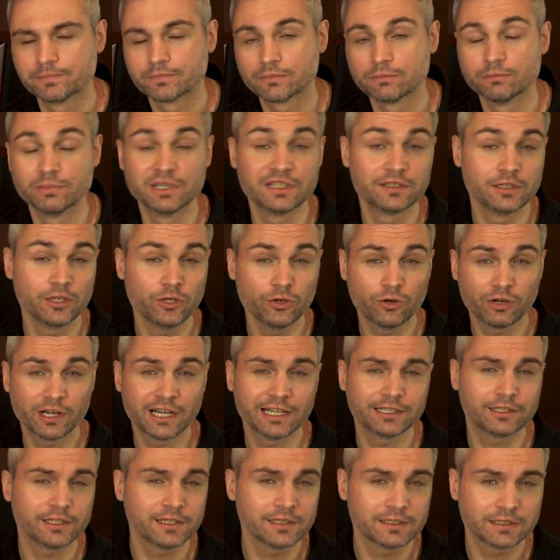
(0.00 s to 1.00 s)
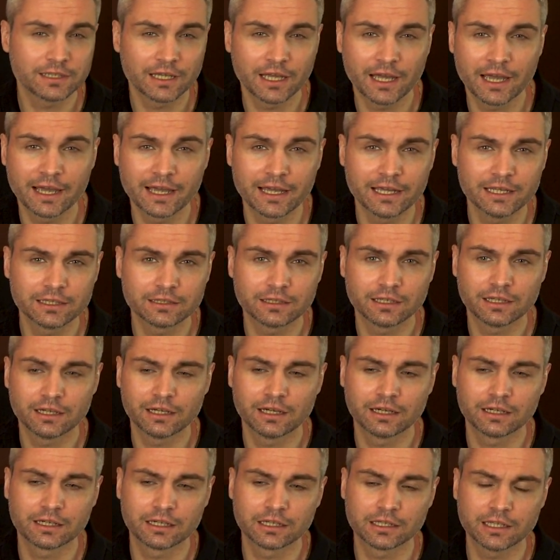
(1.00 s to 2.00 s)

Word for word: Без нее К300 – это